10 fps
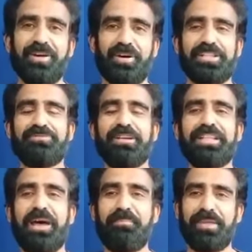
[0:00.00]
और इस
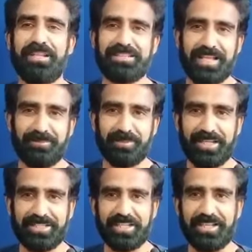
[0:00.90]
वक्त आप मेरे साथ
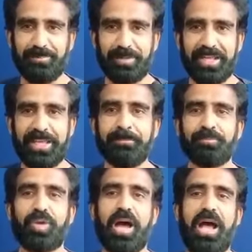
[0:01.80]
मेरे चैनल पर
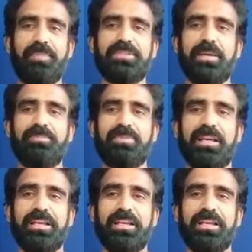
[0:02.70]
हैं तो आप सब